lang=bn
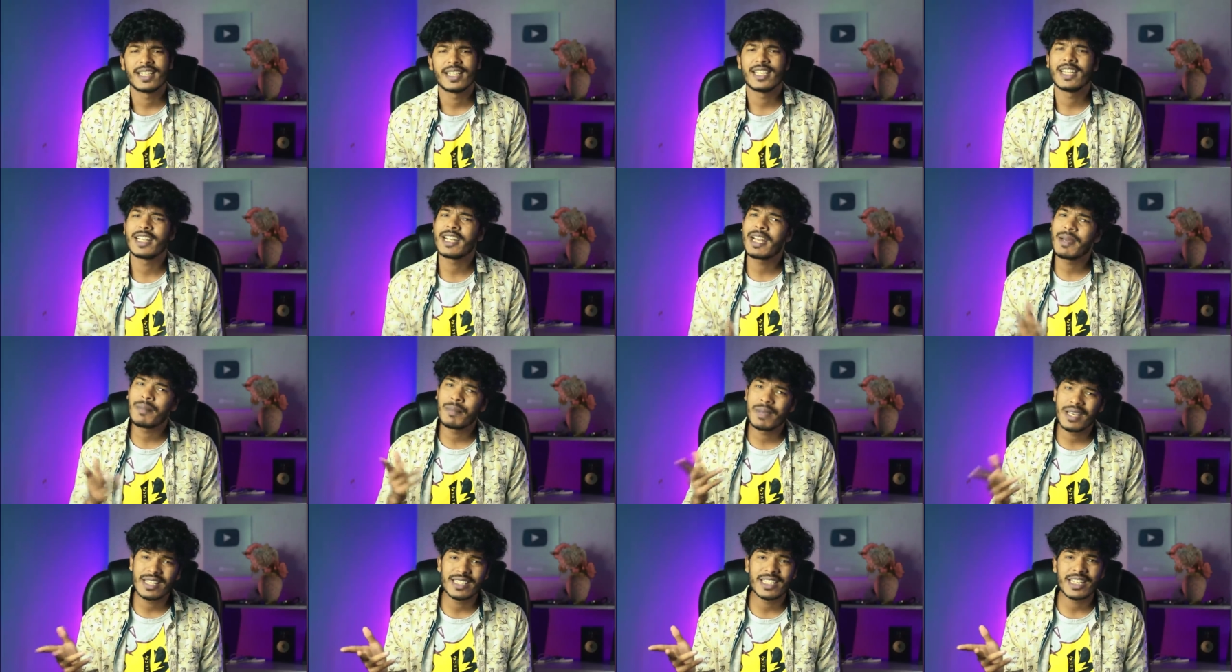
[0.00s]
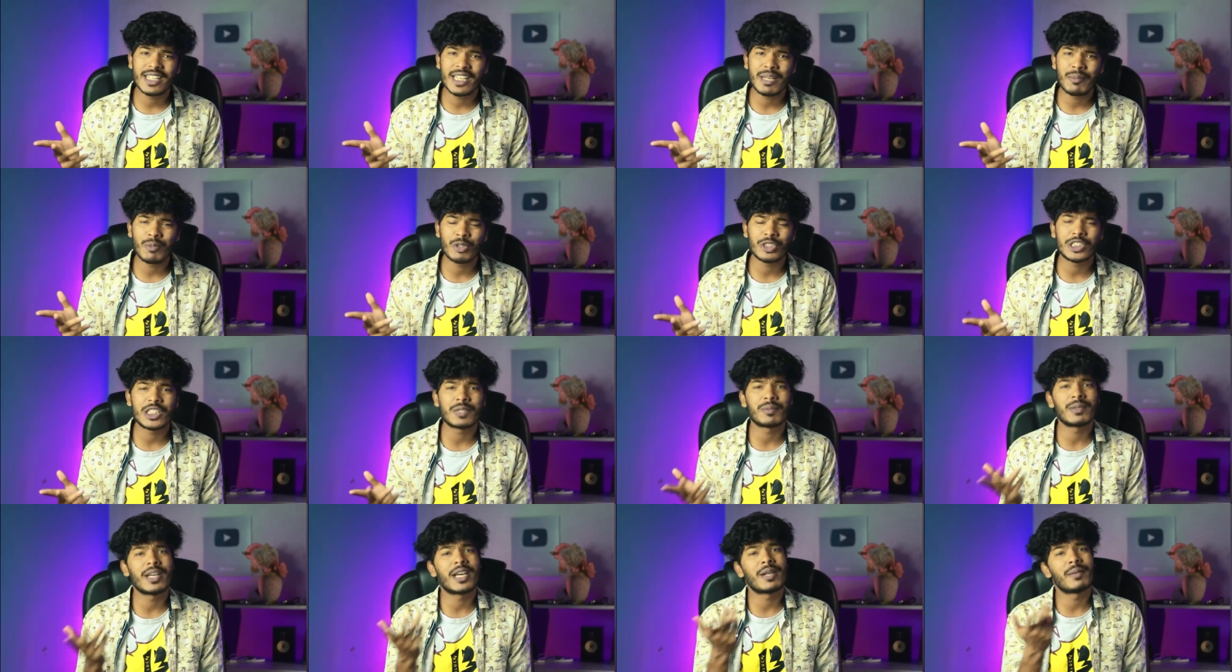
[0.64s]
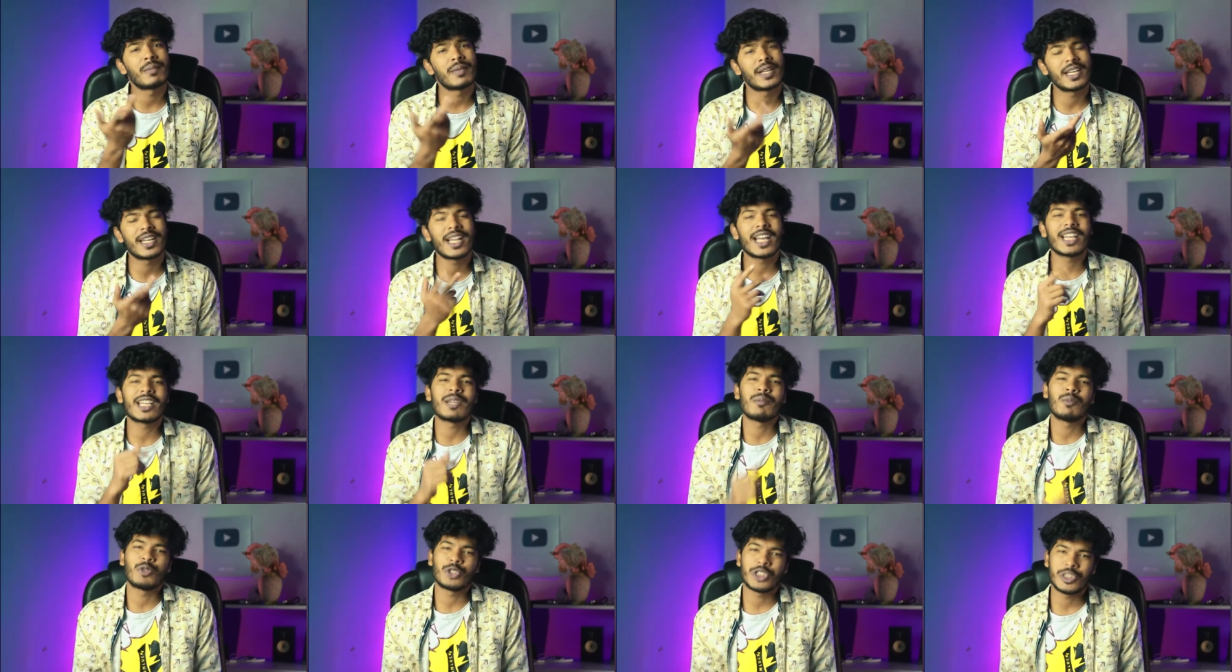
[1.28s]
ছেলেরা মেয়েদেরকে পছাবে আর মেয়েরা
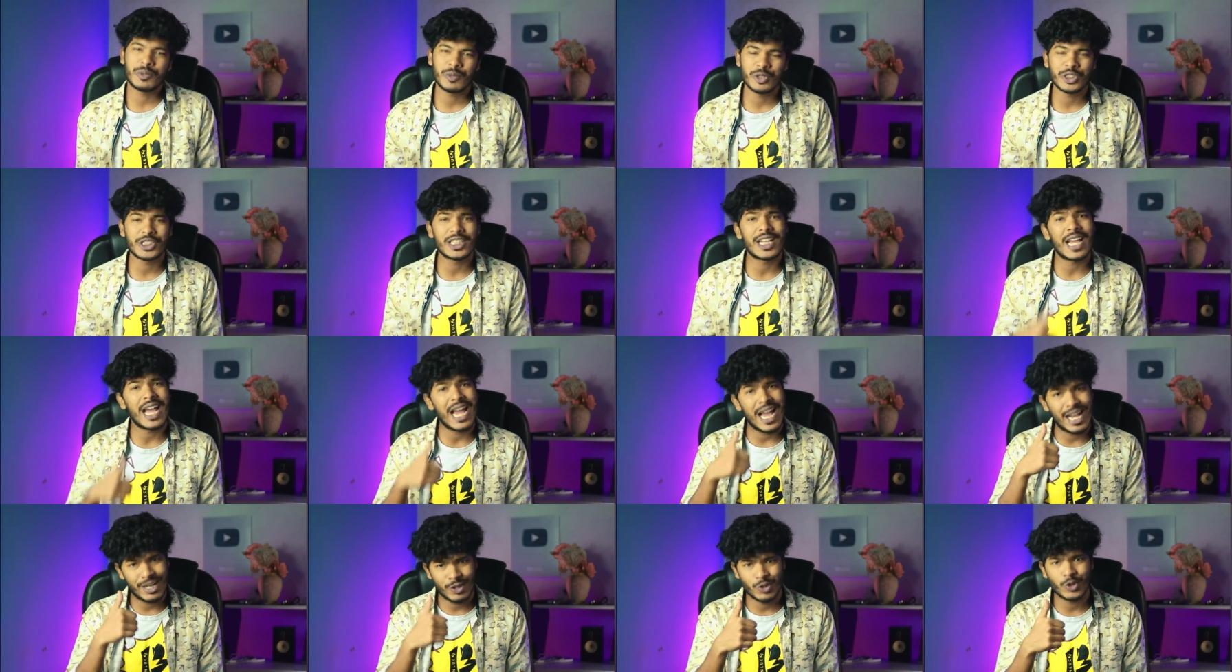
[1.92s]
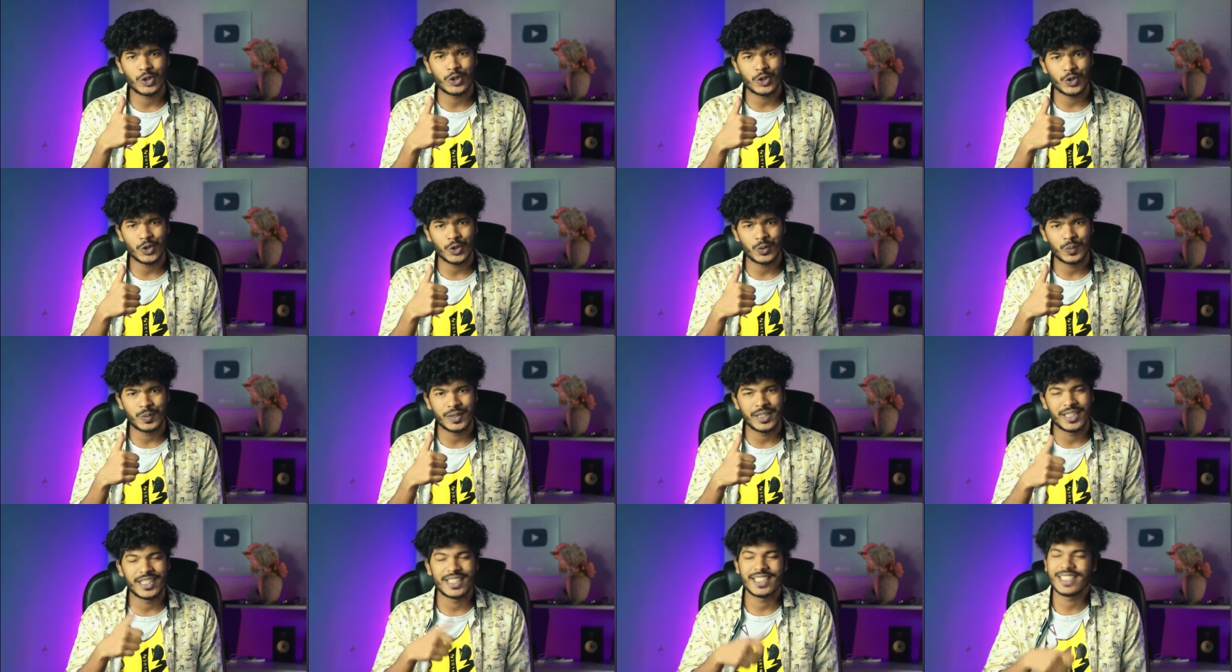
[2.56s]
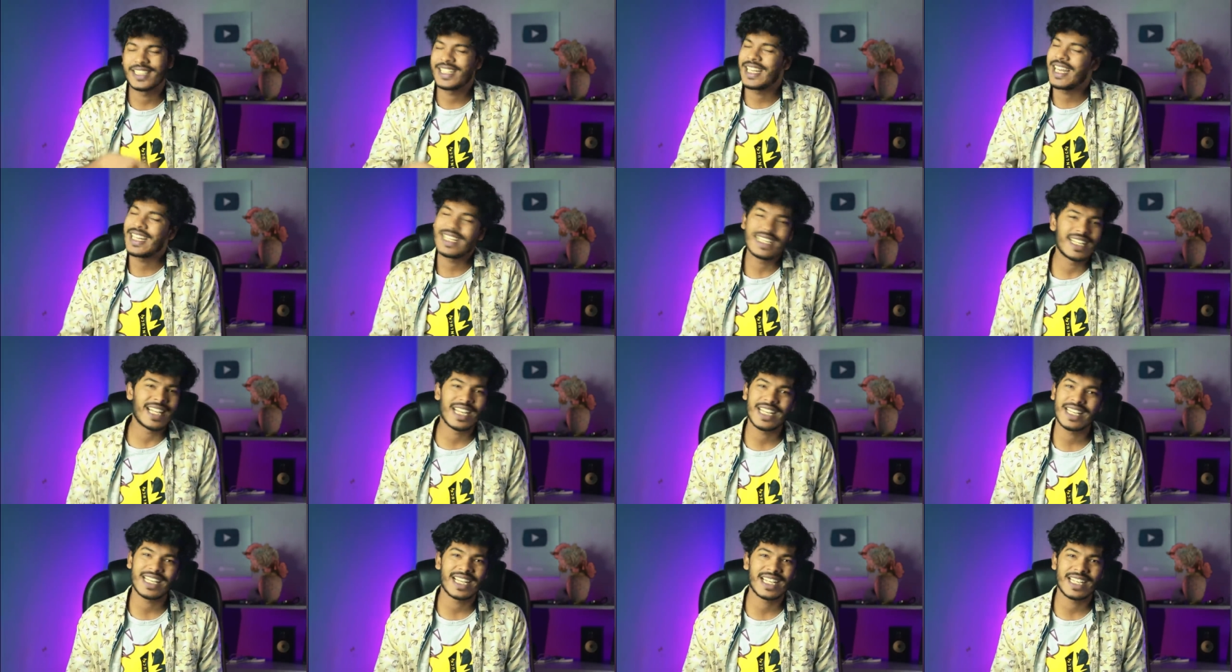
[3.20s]
কি বসে বসে আঙ্গুল চুষবে না
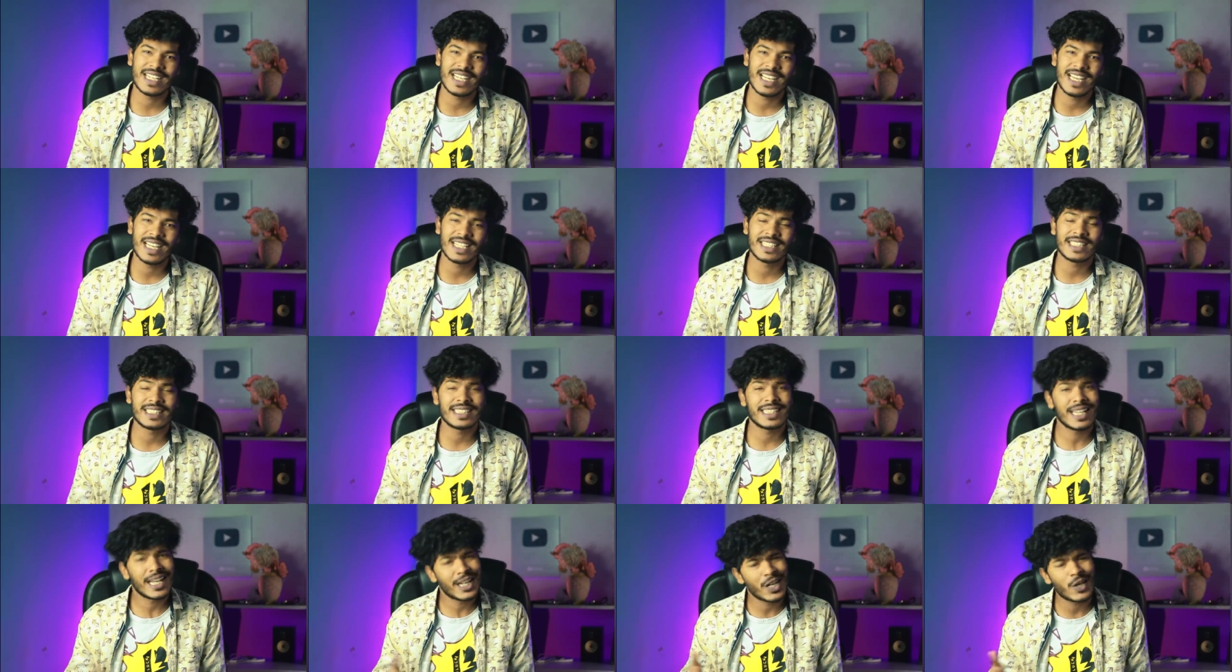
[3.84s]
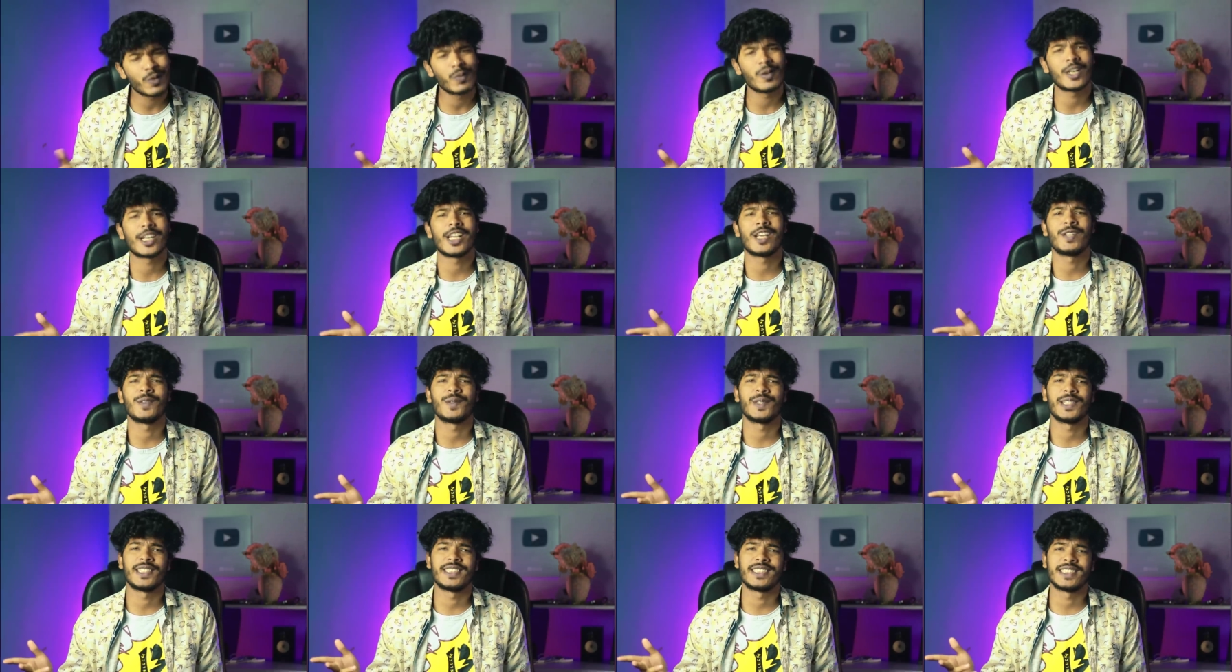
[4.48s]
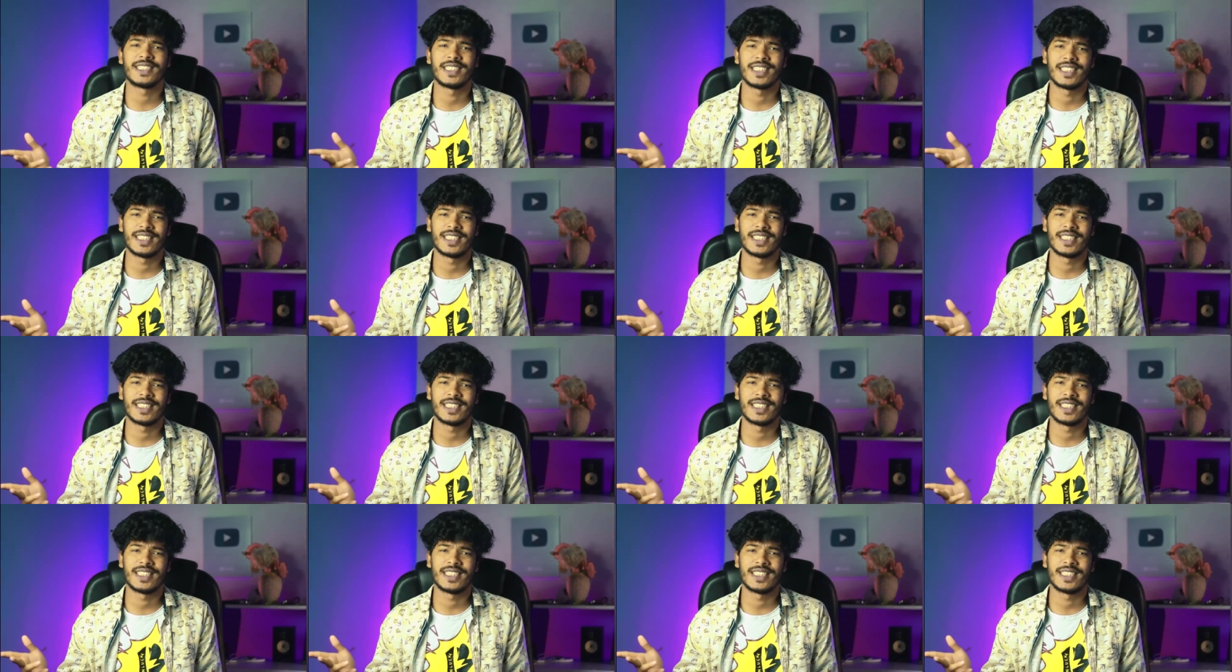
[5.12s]
না কাকা তারাও বানাই ফেলছে